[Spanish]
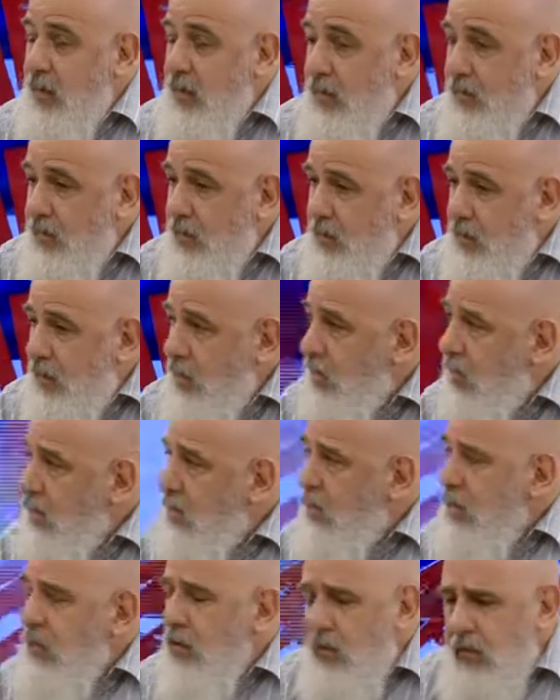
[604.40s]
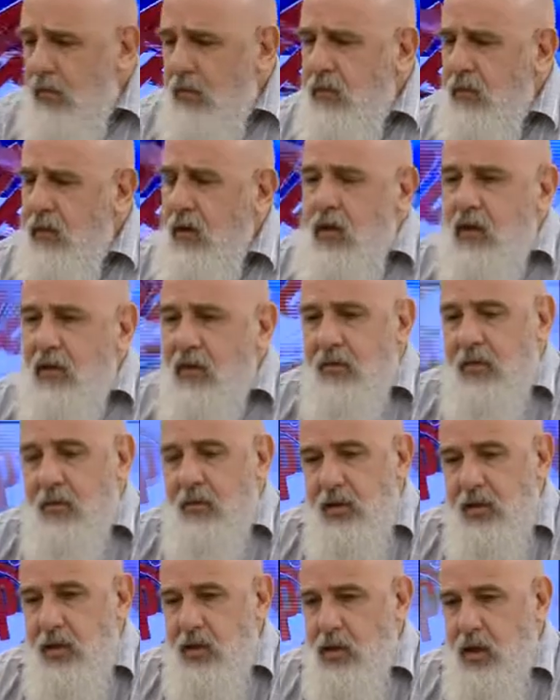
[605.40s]
sufrirlo en el bolsillo. y esa
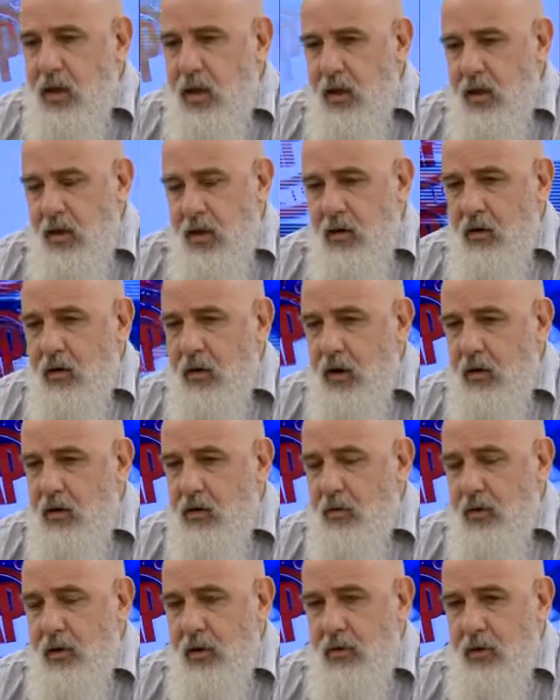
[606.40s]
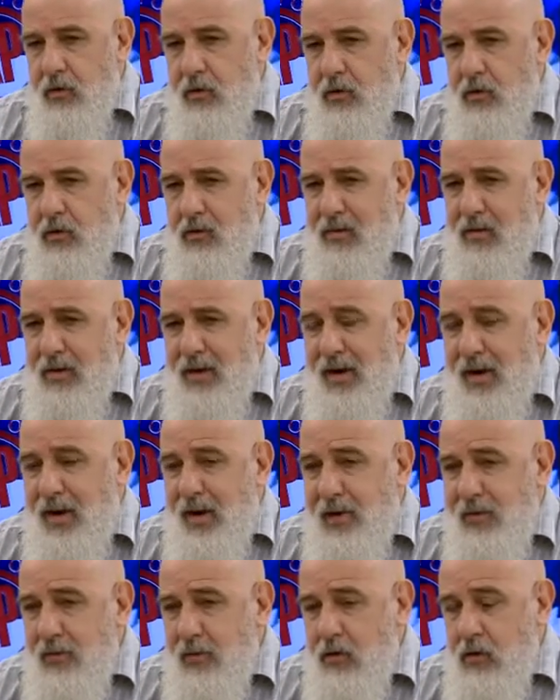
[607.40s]
batalla el, gobierno la
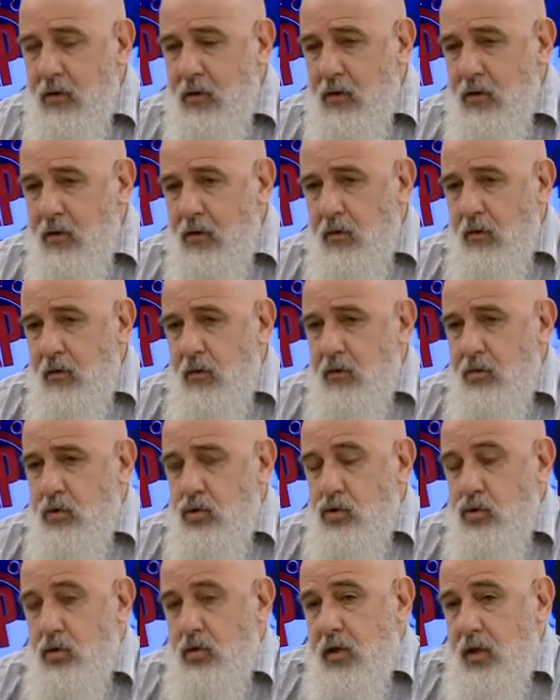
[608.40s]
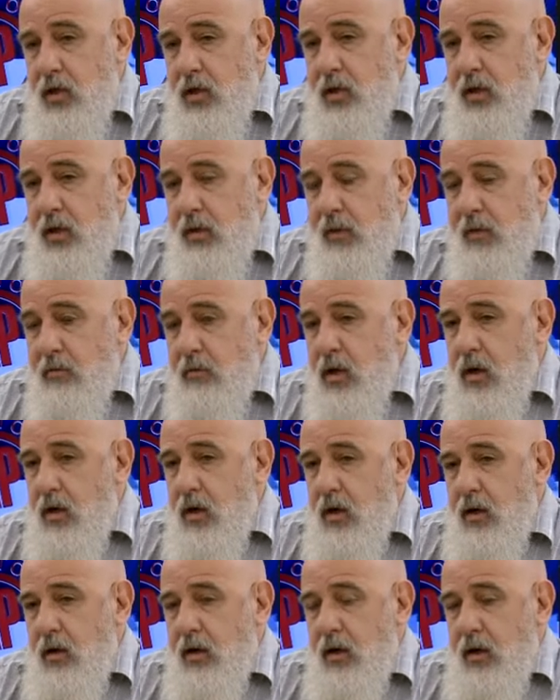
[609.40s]
ganó yo diría
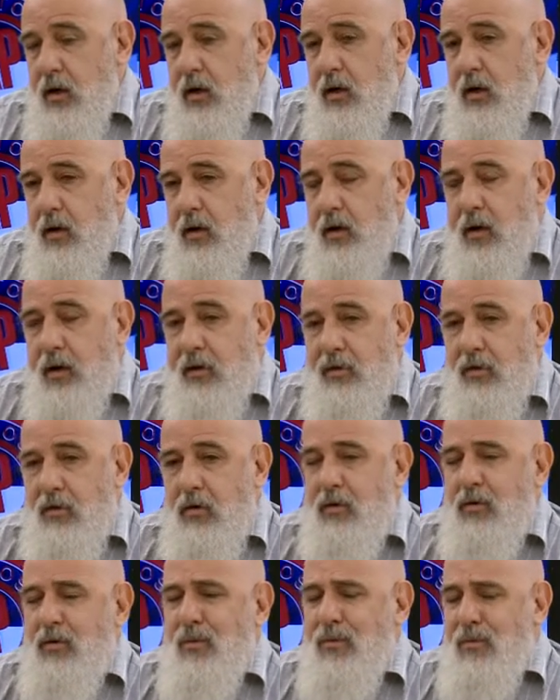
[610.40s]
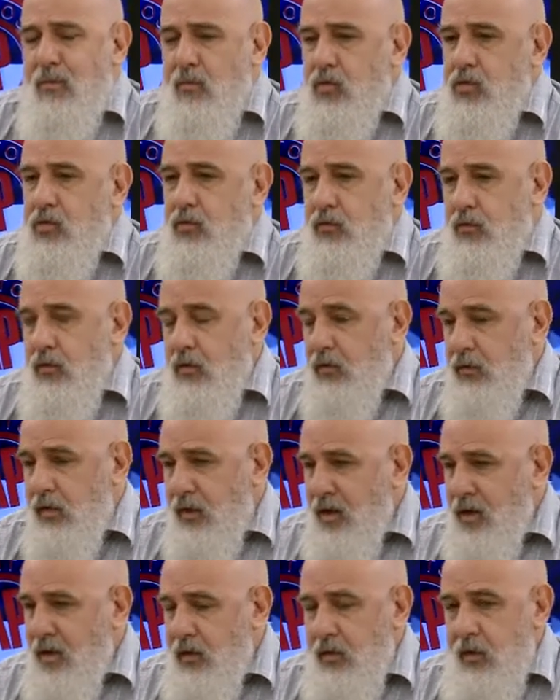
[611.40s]
también eh, la ganó, como muchos otros
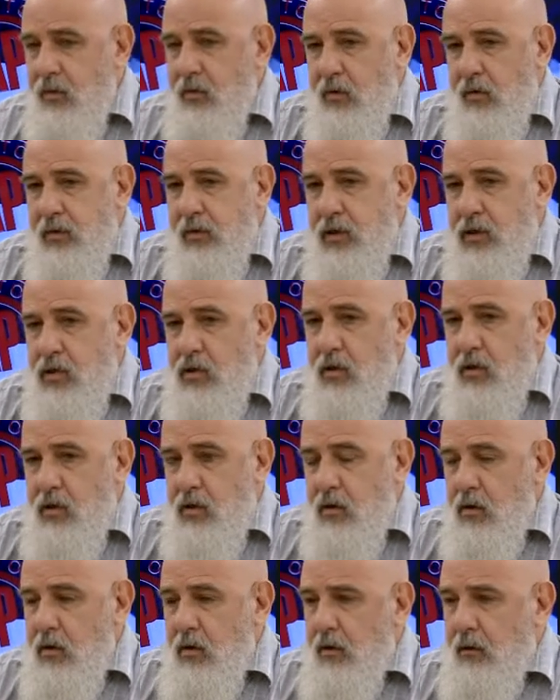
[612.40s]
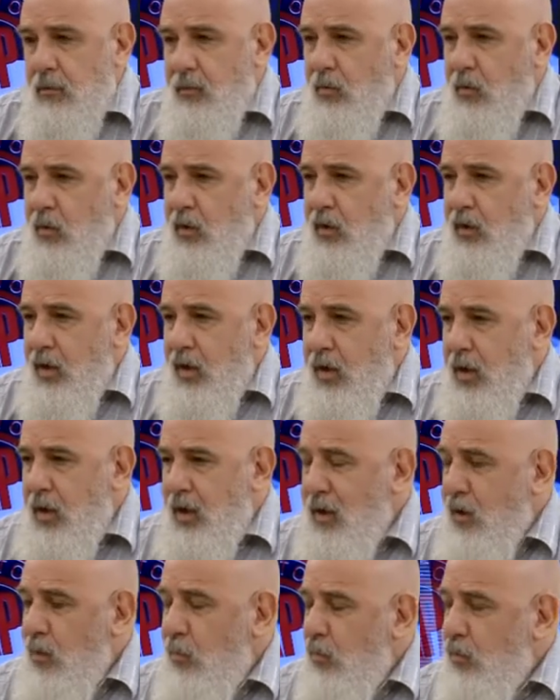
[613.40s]
analistas nos han dicho,
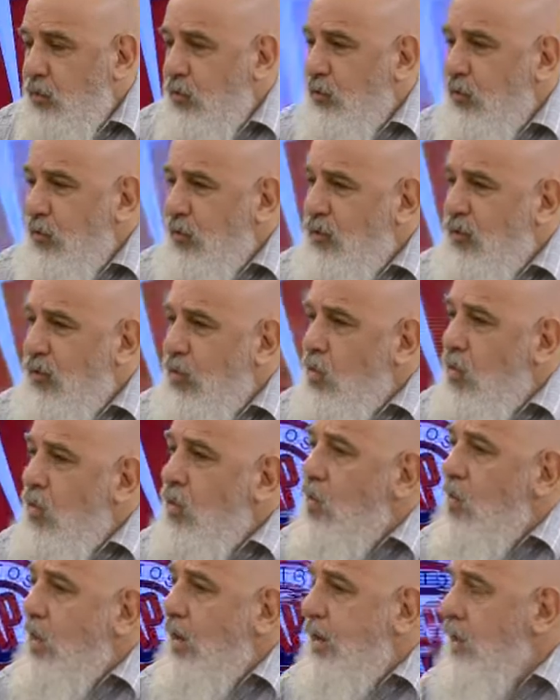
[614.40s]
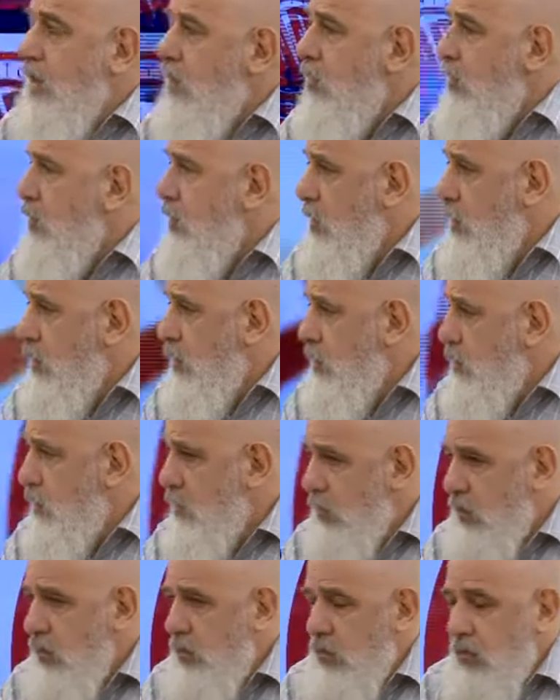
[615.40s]
porque la oposición hizo el juego que hizo,
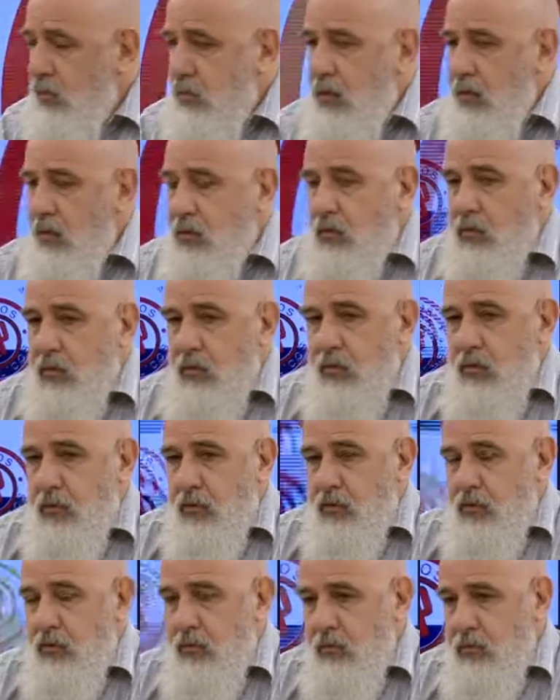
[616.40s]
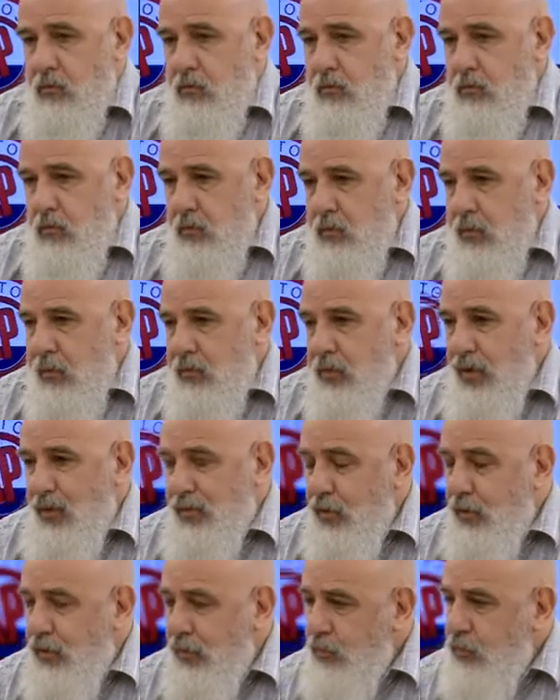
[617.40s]
¿no? Mm. Eh, no,
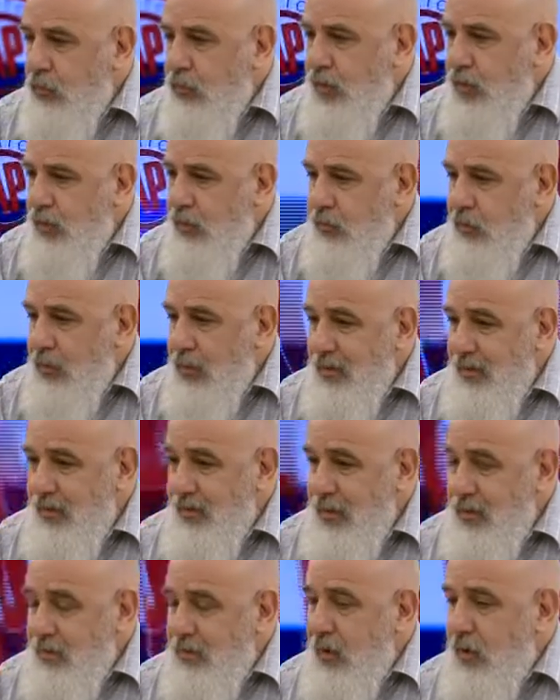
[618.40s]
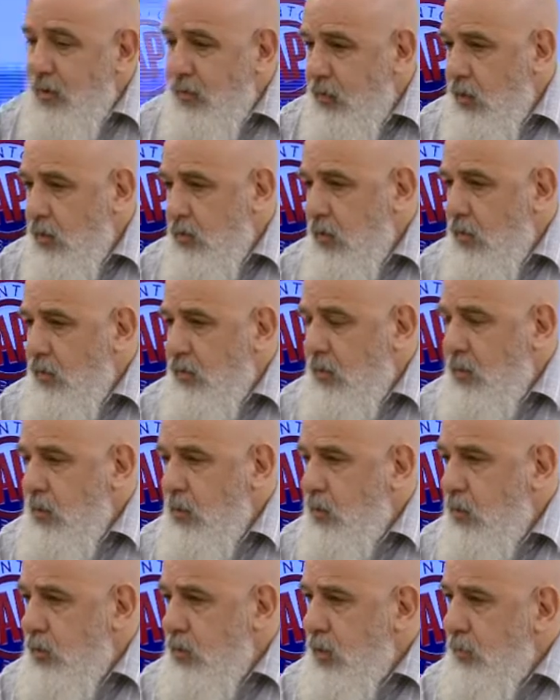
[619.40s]
esos resultados tienen varios actores al
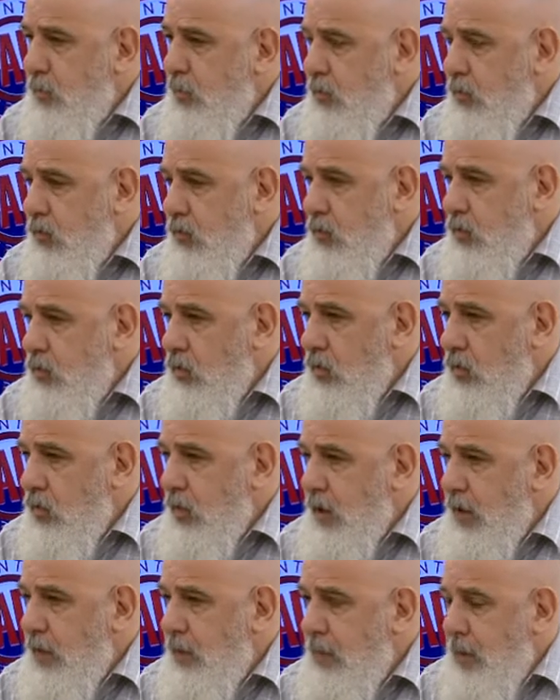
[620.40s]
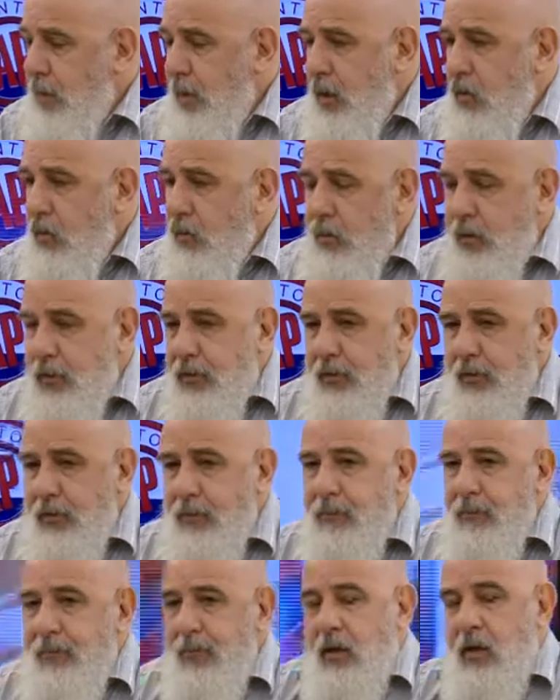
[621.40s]
mismo tiempo, entonces yo creo que el
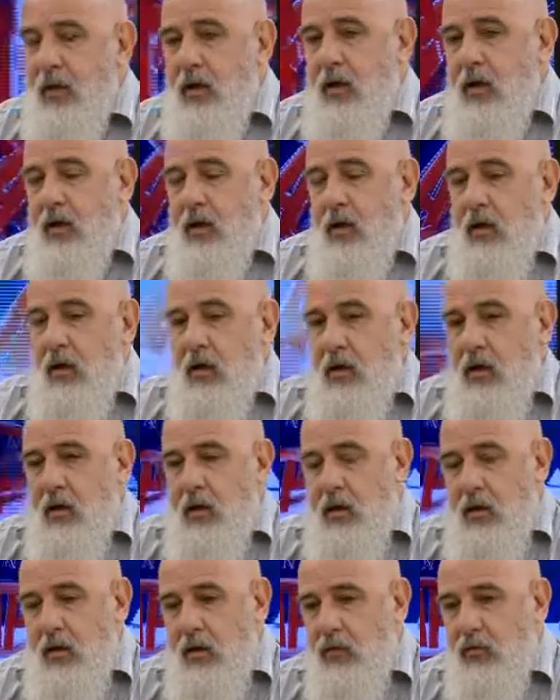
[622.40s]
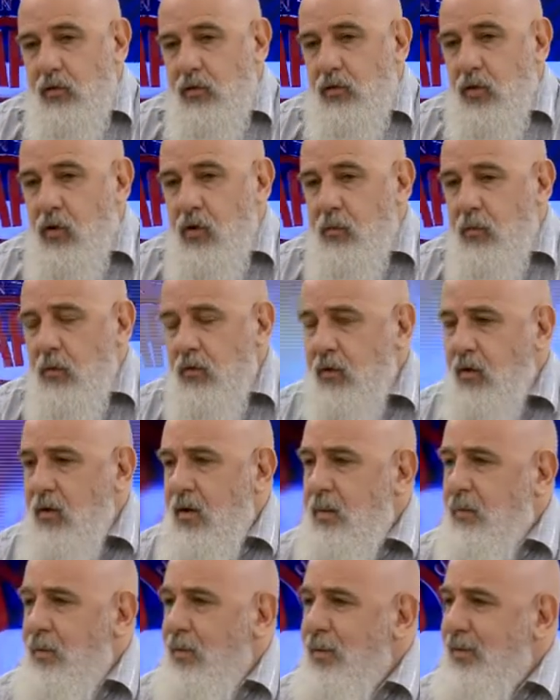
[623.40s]
gobierno eh, hizo todo lo
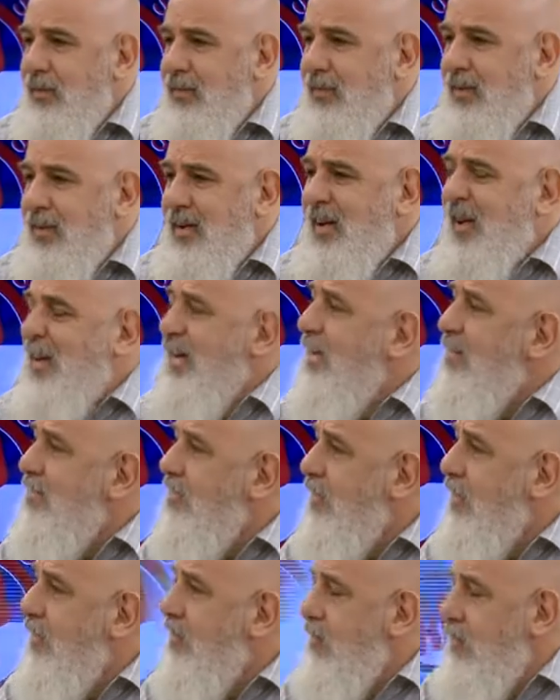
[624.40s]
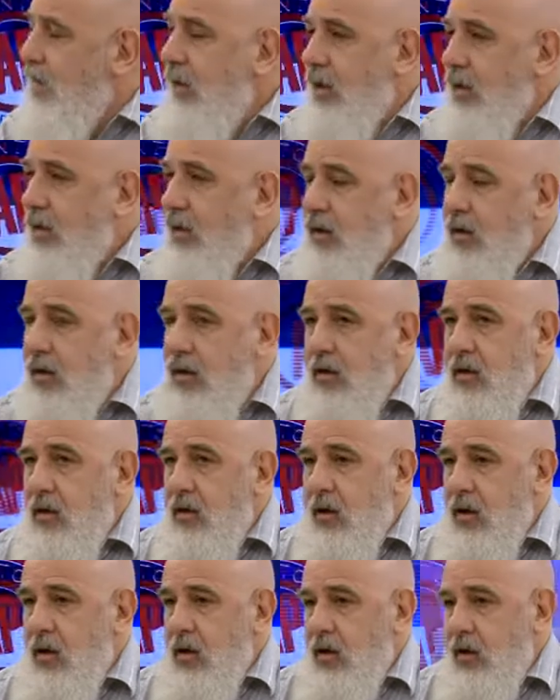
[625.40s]
posible por tener que enfrentar
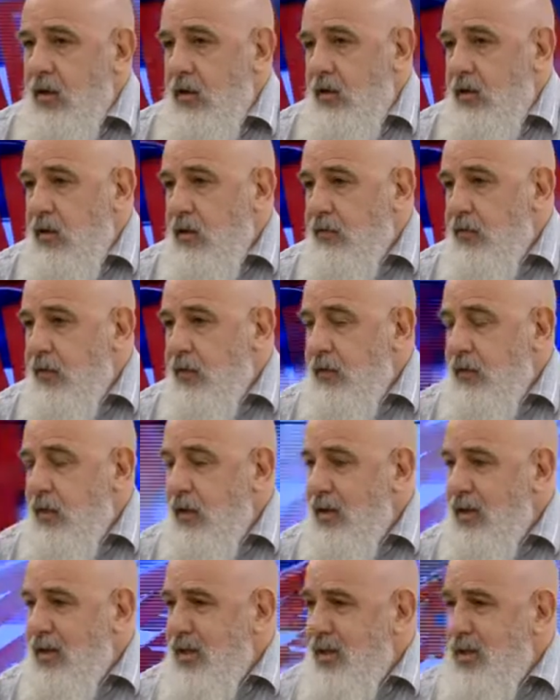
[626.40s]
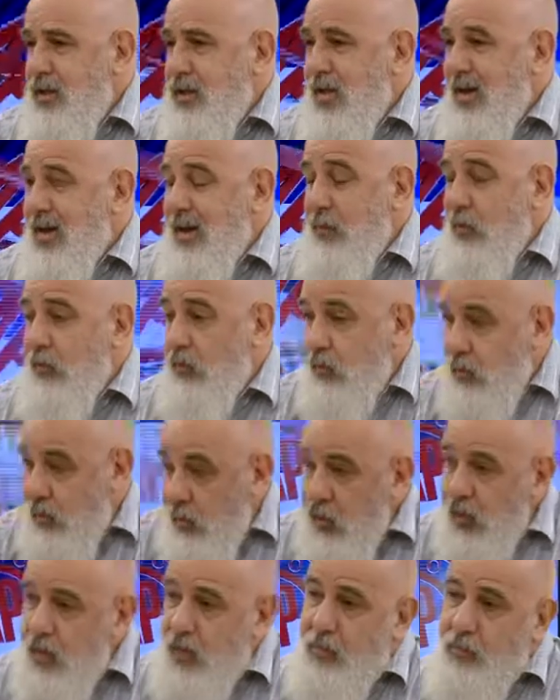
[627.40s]
a, Cristina Fernández de Kirchner, la
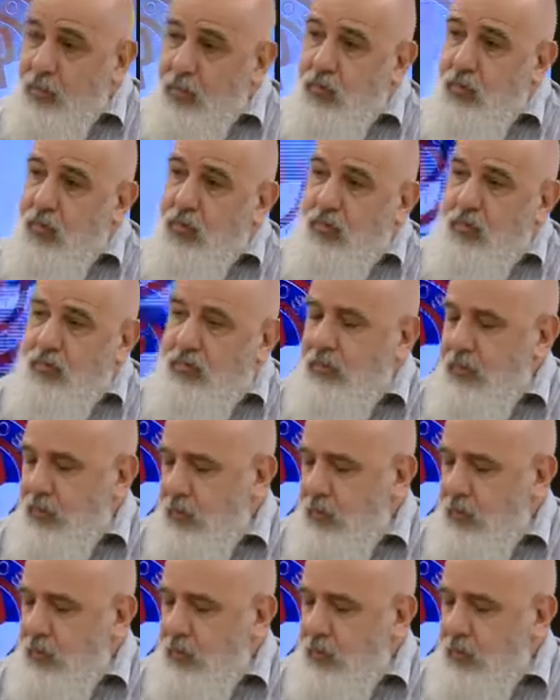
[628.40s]
posición en la que puso, se